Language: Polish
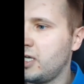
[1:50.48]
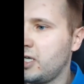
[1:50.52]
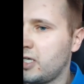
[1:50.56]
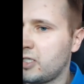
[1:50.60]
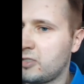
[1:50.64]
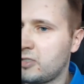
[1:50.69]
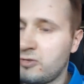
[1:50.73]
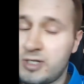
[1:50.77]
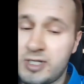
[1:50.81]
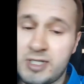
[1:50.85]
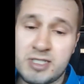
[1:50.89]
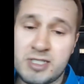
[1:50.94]

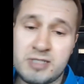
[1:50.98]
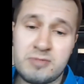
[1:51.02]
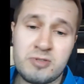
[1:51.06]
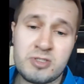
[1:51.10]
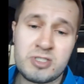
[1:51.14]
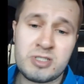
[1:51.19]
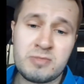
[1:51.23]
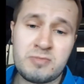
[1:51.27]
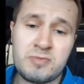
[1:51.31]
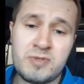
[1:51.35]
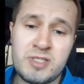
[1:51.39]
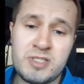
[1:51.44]
które jest,
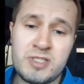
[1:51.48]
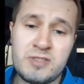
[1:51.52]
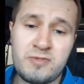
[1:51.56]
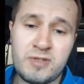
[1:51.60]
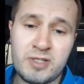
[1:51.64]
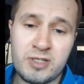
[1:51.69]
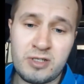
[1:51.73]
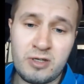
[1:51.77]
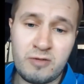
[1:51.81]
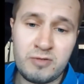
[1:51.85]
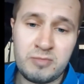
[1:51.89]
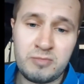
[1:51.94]
można powiedzieć,
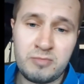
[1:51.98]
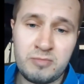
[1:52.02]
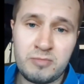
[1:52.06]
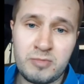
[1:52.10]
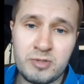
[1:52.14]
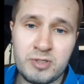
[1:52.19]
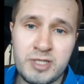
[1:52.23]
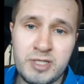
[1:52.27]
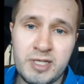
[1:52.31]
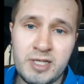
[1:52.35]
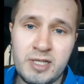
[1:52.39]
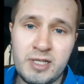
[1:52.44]
flagowym
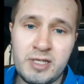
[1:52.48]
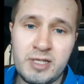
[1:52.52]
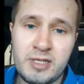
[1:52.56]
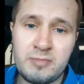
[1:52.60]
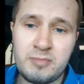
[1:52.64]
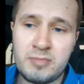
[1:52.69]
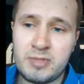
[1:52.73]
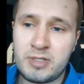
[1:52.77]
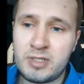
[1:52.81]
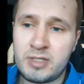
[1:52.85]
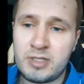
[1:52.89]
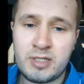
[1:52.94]

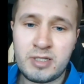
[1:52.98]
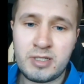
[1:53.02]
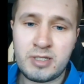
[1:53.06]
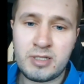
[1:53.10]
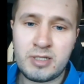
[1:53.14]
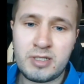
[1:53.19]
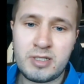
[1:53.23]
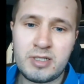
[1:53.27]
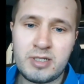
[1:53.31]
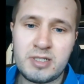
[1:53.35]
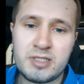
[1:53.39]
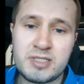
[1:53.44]
modelem
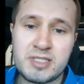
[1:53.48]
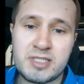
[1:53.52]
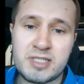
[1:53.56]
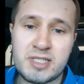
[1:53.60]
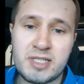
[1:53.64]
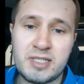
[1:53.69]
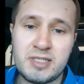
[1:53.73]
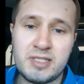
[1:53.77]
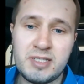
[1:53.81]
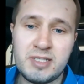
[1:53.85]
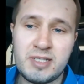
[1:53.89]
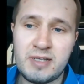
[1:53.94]
e, ze
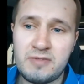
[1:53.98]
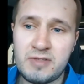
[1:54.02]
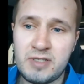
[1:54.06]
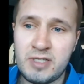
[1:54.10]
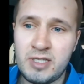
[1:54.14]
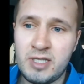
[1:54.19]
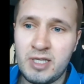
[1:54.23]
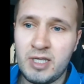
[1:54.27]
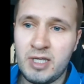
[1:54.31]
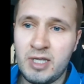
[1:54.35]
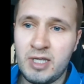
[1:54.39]
Skandynawii.